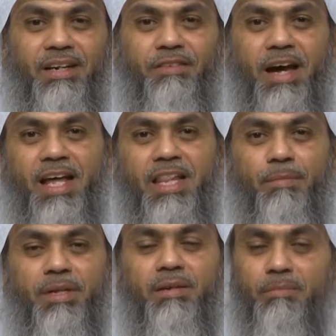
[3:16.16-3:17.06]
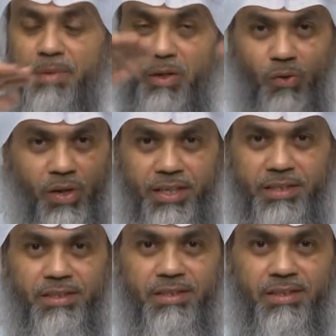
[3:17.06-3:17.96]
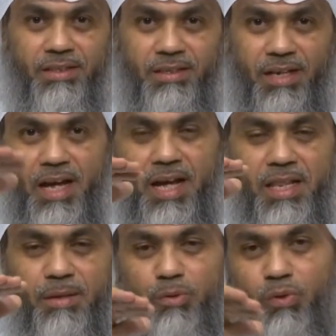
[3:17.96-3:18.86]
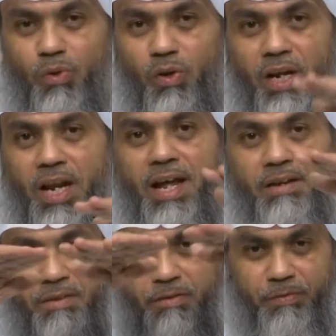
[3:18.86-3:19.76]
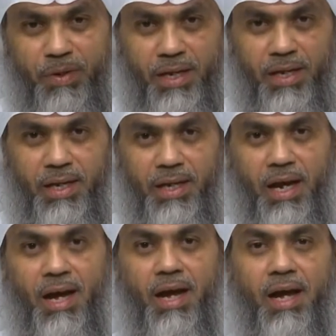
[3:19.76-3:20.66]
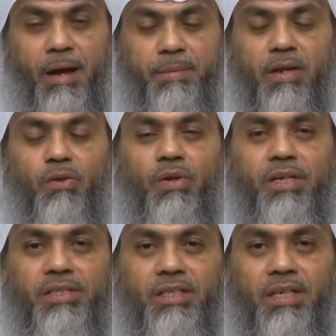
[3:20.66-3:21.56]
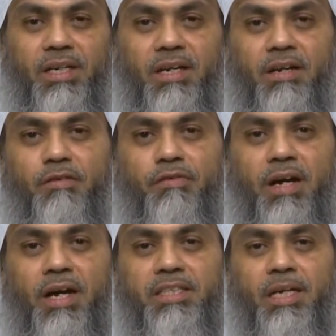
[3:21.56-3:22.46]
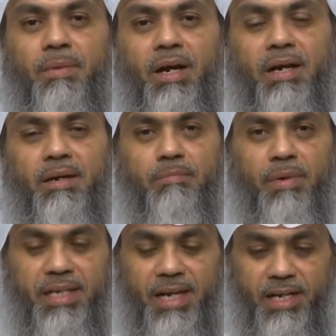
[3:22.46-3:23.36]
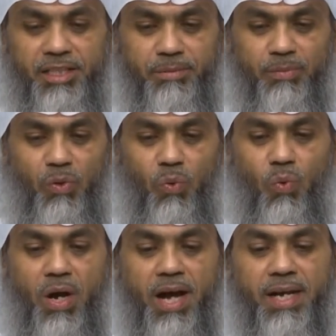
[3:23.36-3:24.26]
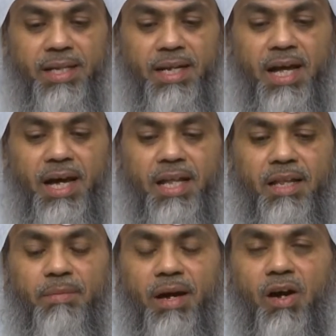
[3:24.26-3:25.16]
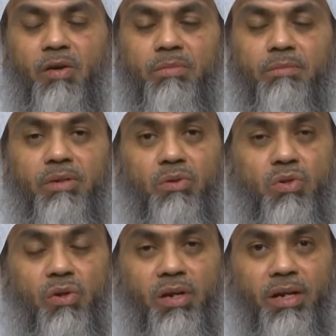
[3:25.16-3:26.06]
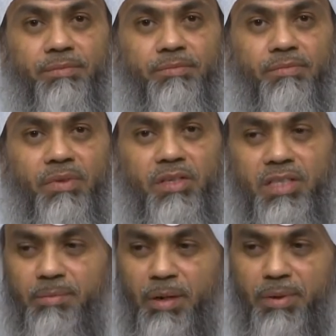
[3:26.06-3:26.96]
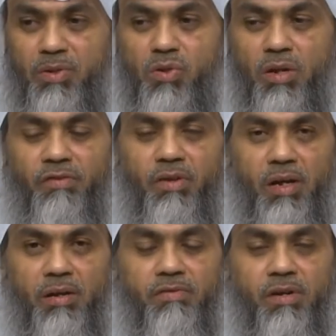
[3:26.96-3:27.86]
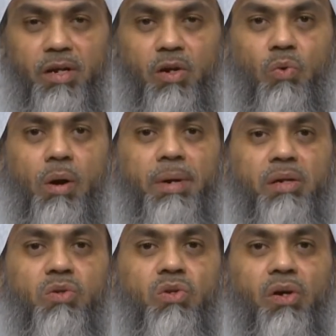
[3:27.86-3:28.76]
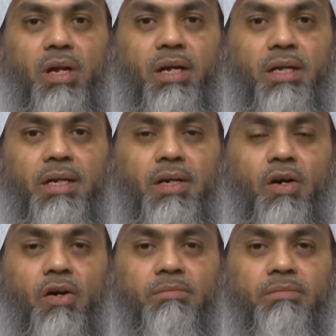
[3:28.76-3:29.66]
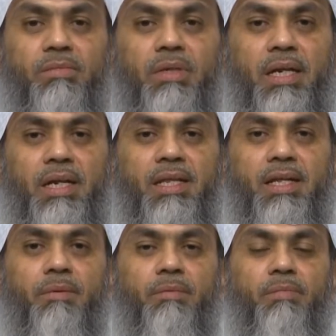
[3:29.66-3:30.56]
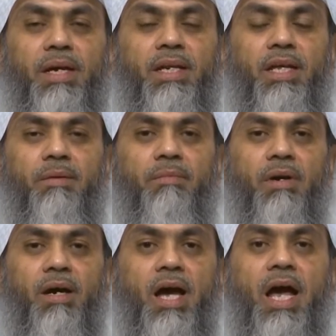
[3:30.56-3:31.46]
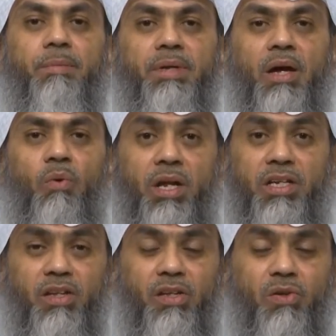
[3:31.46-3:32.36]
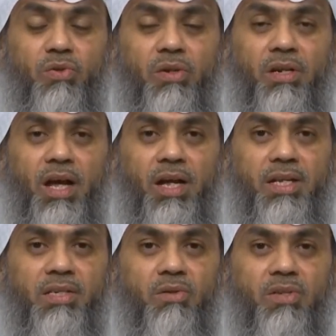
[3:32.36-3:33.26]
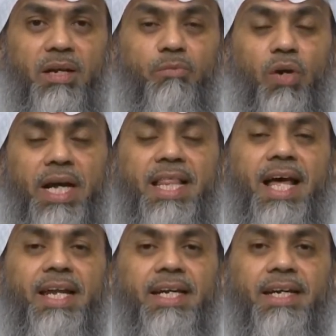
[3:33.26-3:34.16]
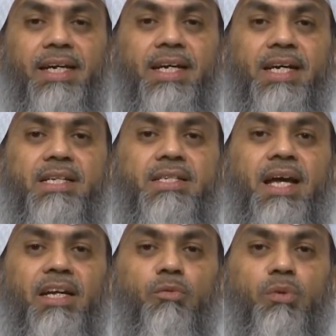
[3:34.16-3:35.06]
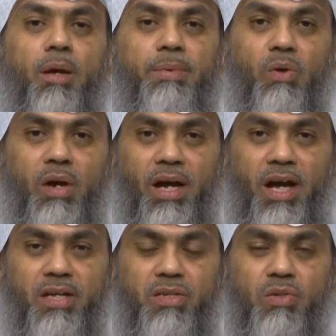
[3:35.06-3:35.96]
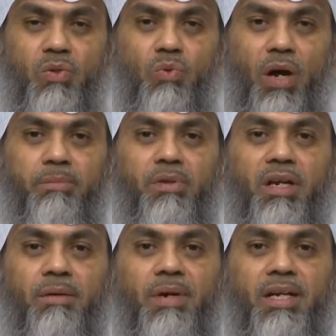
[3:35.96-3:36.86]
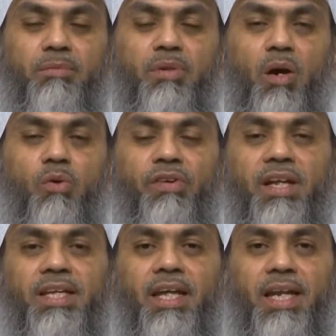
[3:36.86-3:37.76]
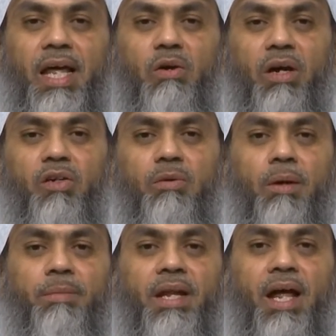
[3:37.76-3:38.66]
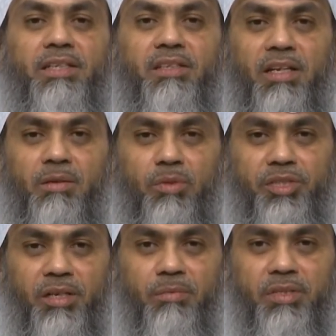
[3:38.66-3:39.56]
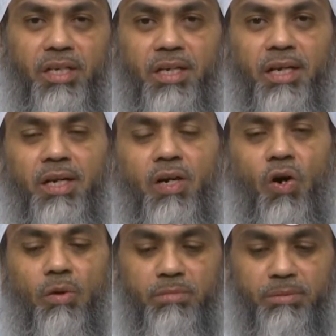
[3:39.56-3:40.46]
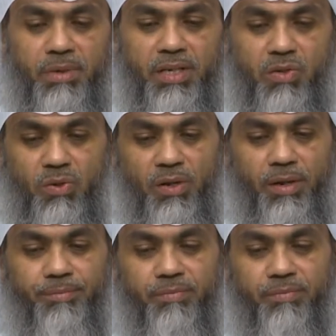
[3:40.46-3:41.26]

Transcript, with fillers: فهذا بطن من قريش هذه بطون أخرى الآن في قبيلة قريش فجمع بني هاشم وأيضا أخذ معهم بنو زهرة جمع بنو زهرة في الحلف وبنو زهرة هم الذين من بينهم آمنة والدة رسول الله عليه الصلاة والسلام وكذلك سعد بن أبي وقاص وعبد الرحمن بن عوف رضي الله عنهما من العشرة المبشرين بالجنة هم من بني زهرة